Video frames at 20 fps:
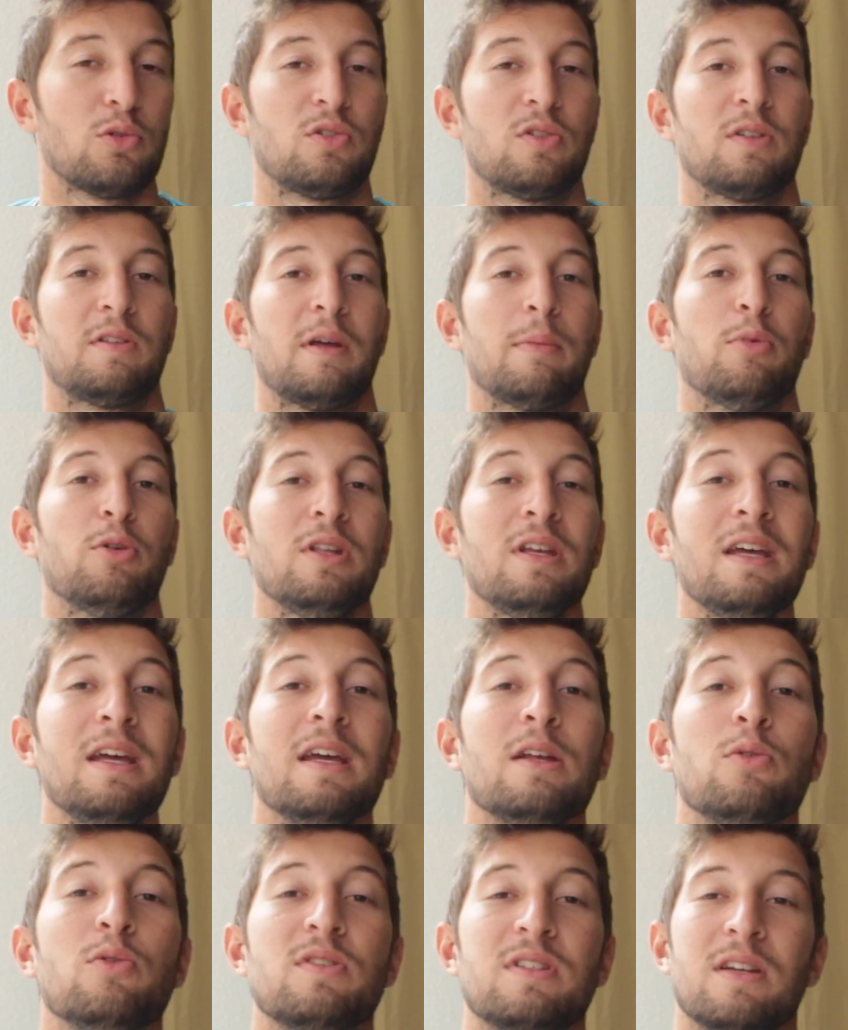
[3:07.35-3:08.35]
de, cet
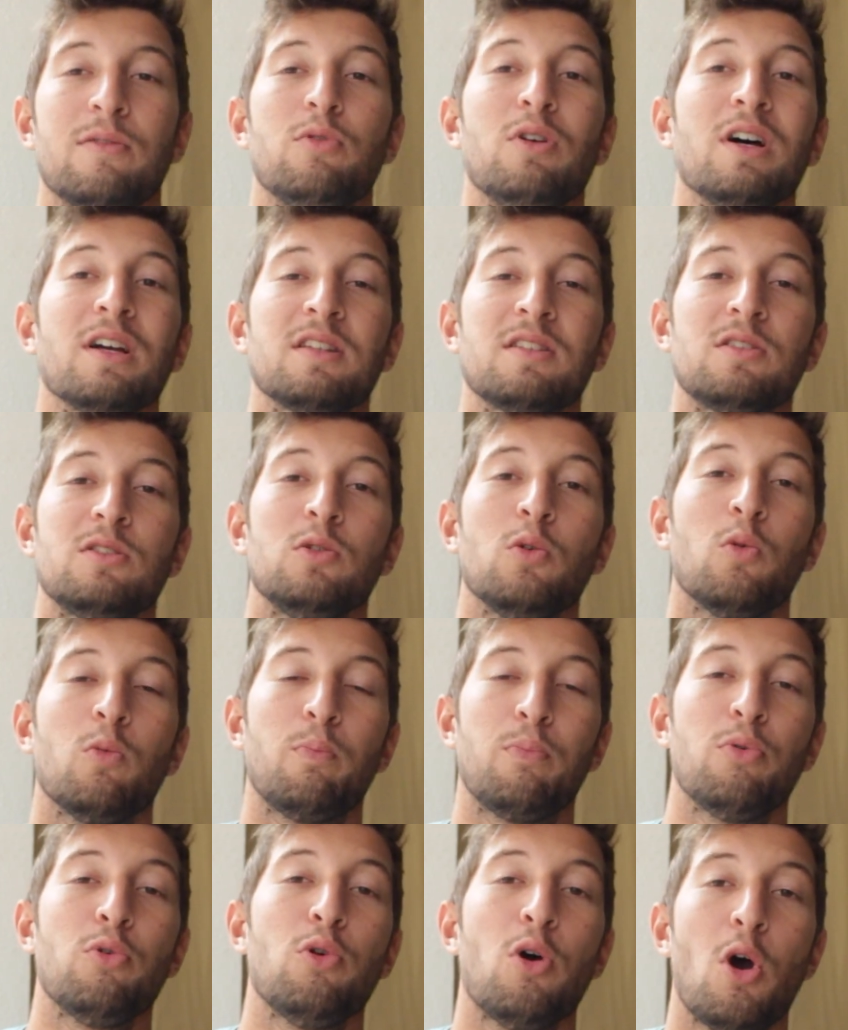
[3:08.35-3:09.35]
abonné est de savoir si
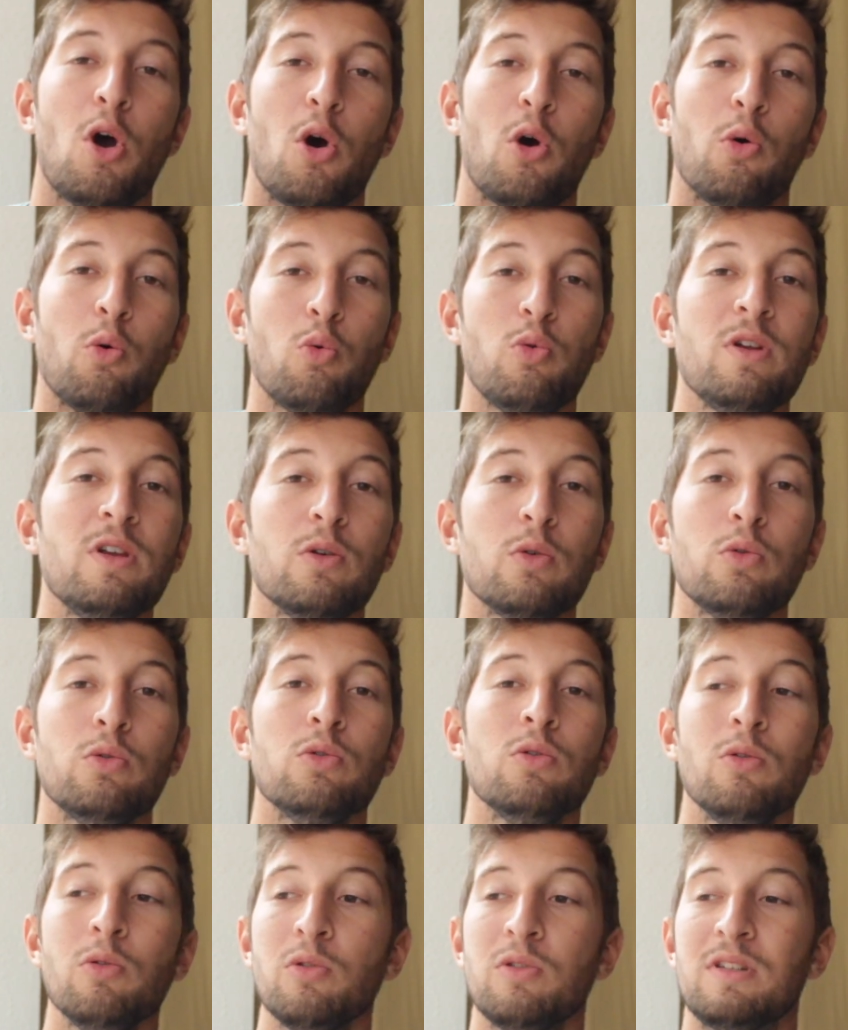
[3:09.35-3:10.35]
on peut, oui
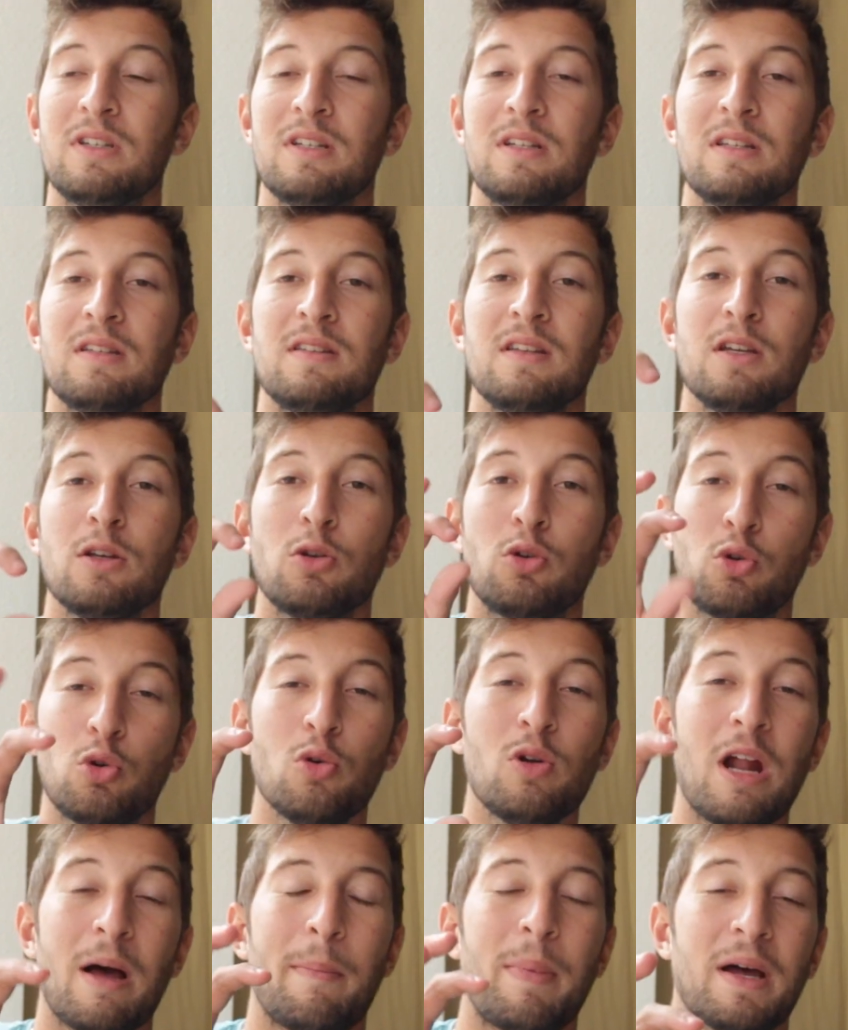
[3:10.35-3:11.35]
ou non, utiliser
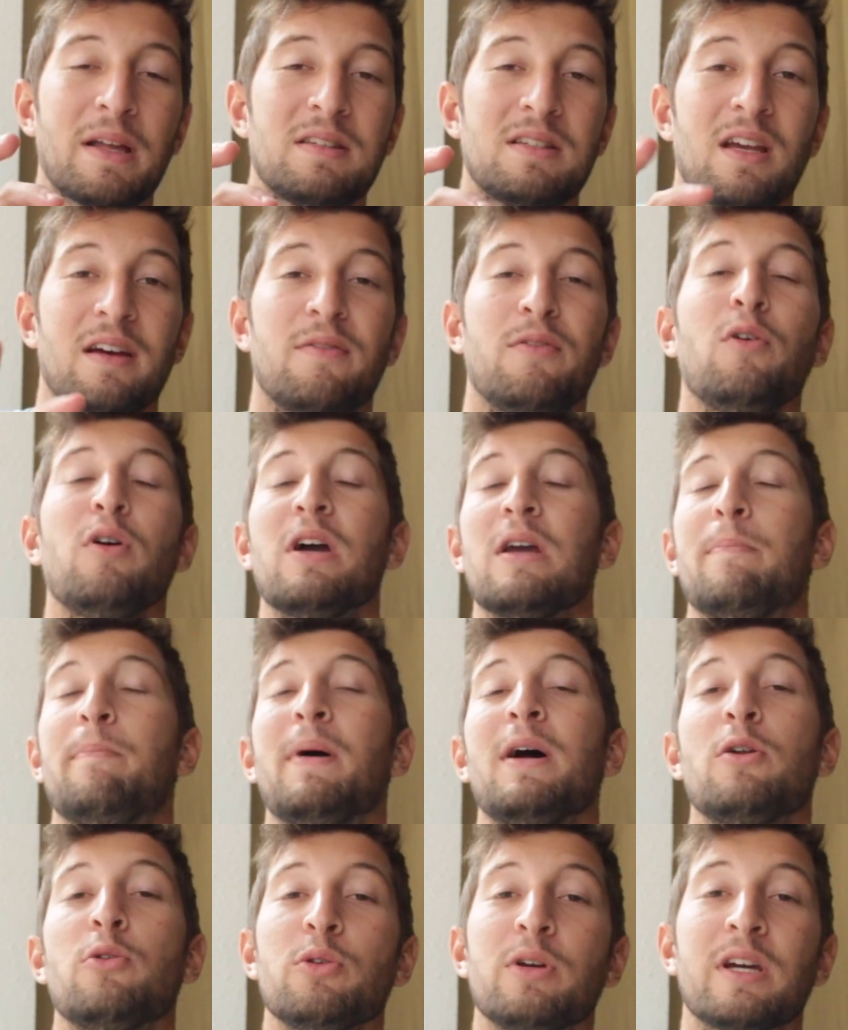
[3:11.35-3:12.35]
que la partie avant et
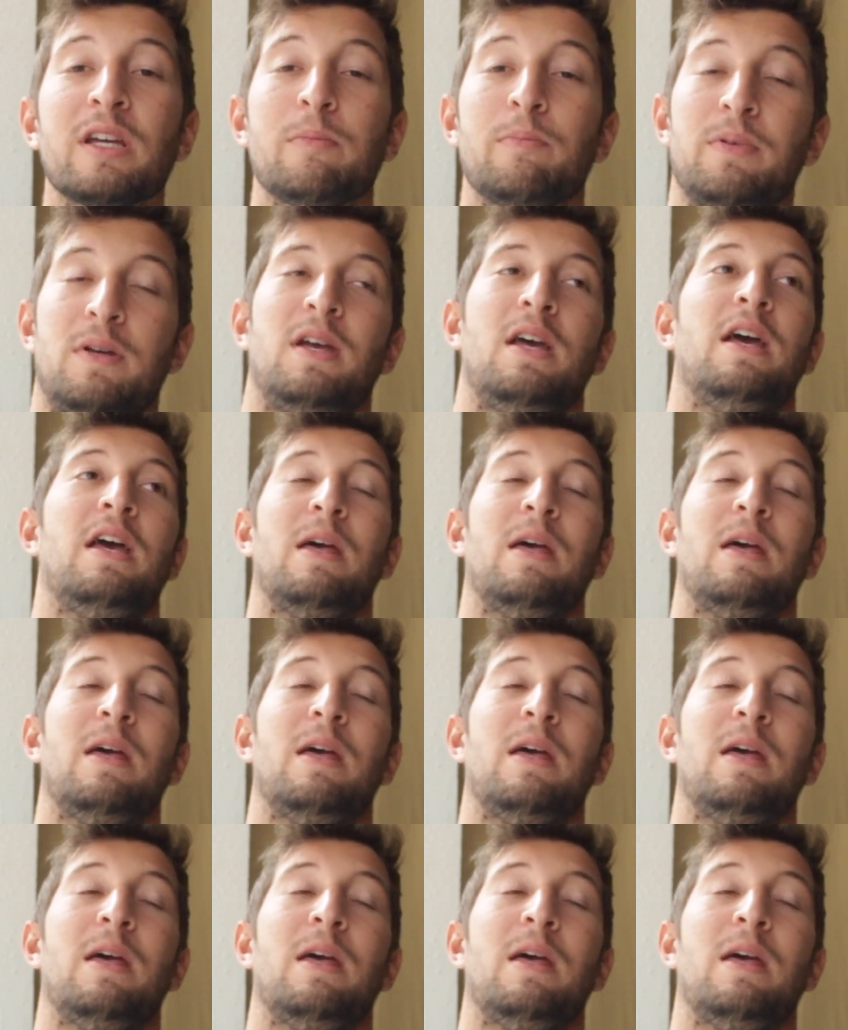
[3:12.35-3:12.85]
pas le grip.